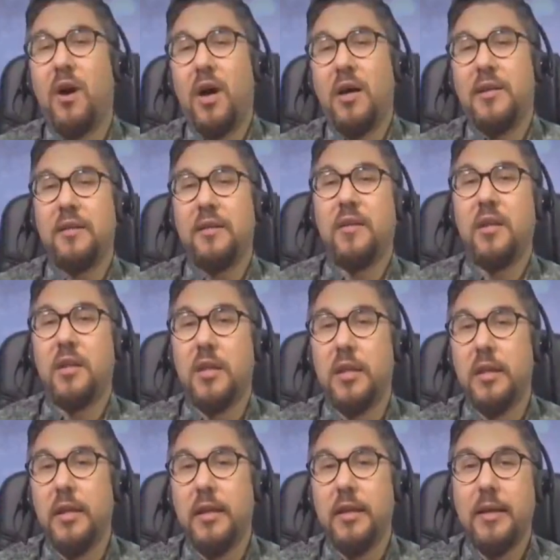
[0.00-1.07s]
vade
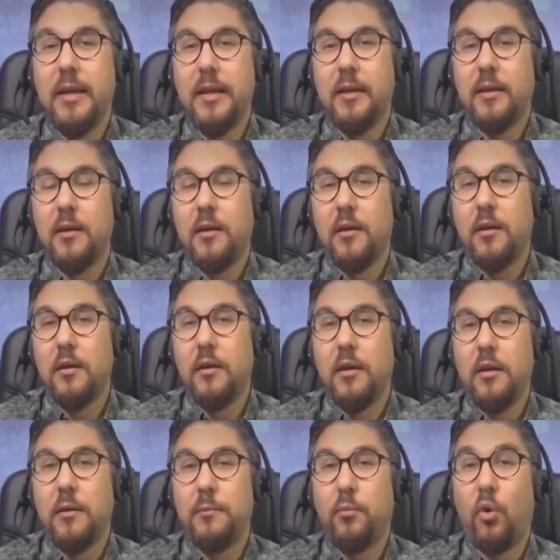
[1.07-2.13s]
seçeneğiyle
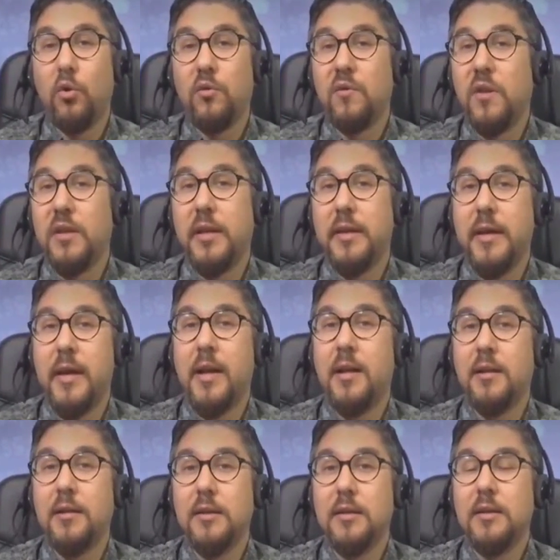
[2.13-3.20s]
e, borsada yer
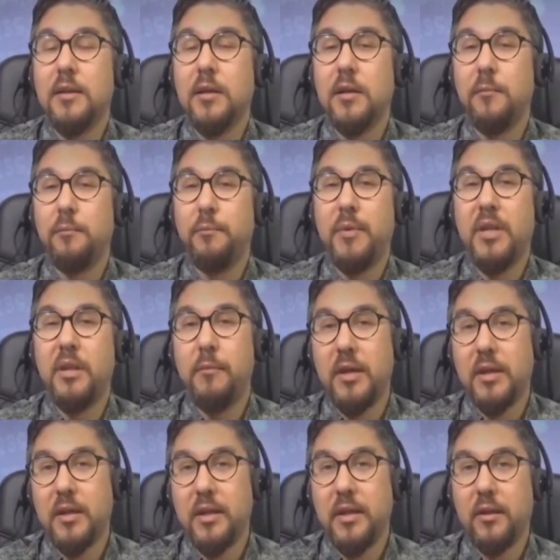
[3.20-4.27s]
aldığını da
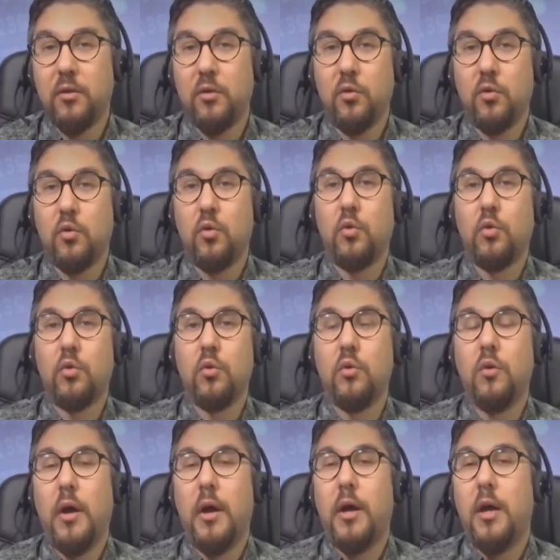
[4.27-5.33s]
bilmek gerekiyor. Çünkü
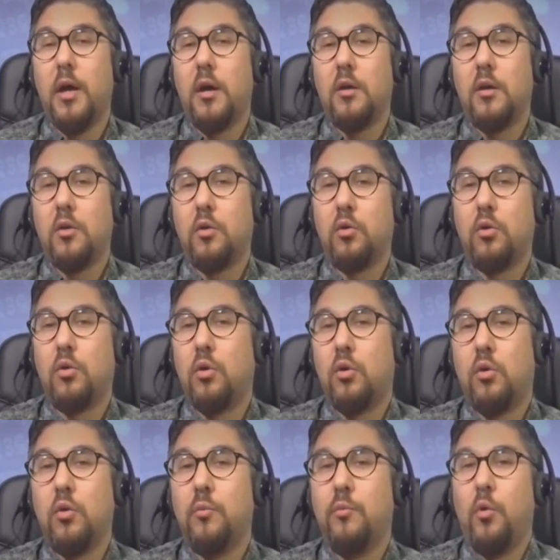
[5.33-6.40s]

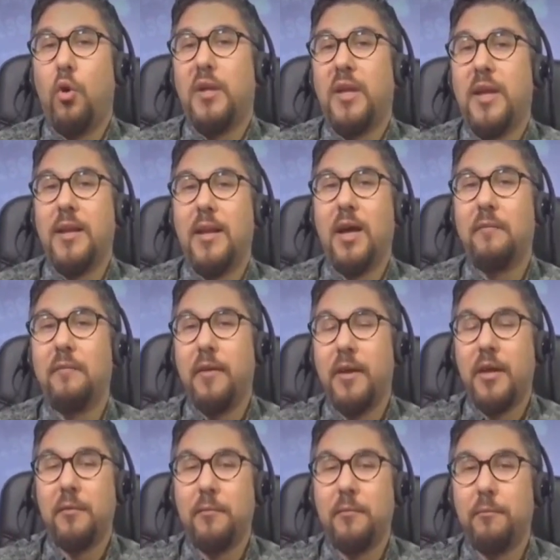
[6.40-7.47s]
şu bölgeler
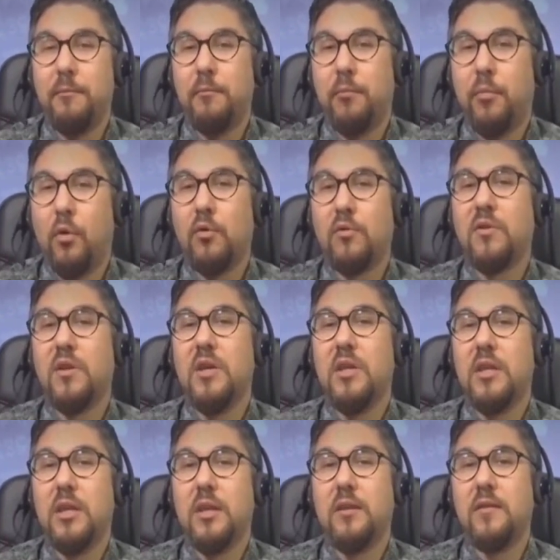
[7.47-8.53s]
ve borsa
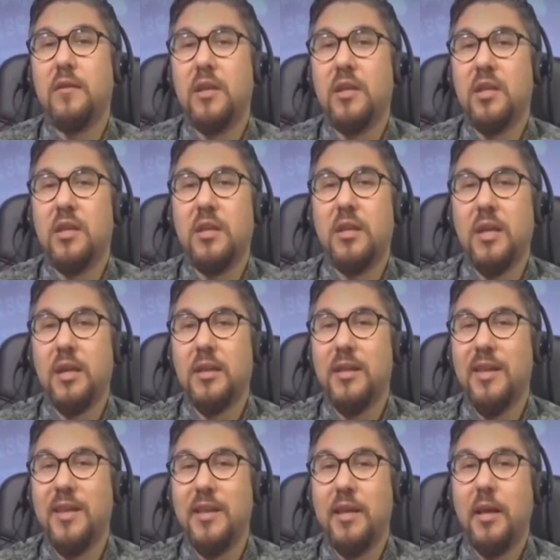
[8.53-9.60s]
içerisinde
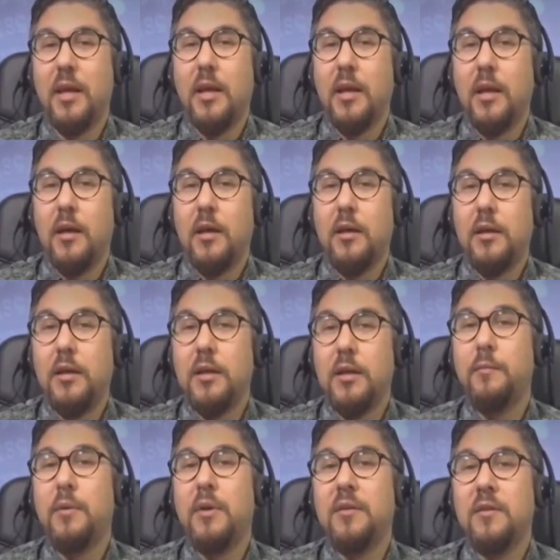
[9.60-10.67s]
şirketlerin
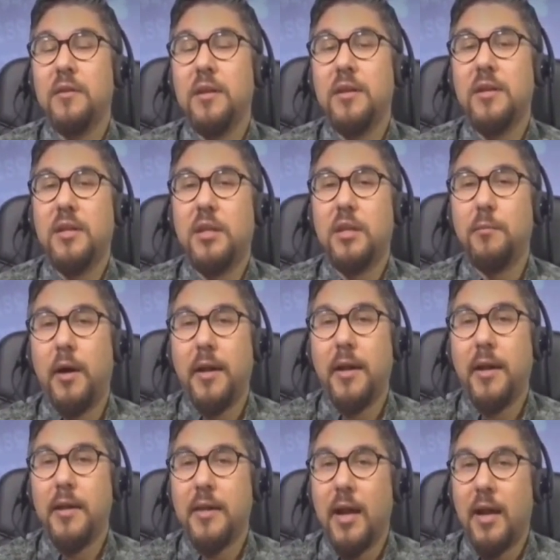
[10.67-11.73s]
yıl bazından
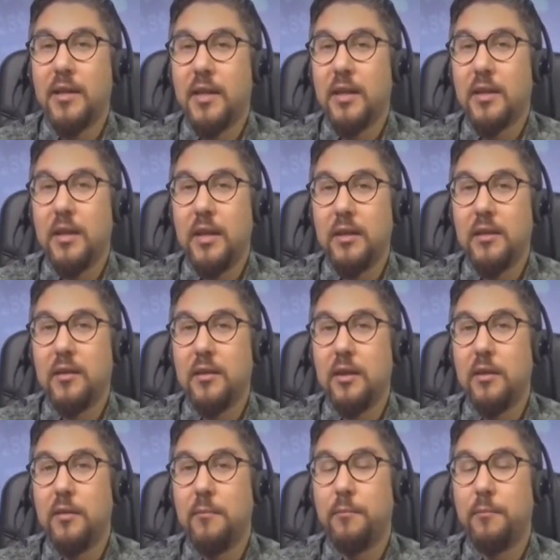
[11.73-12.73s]
itibaren gerçekleştirdiği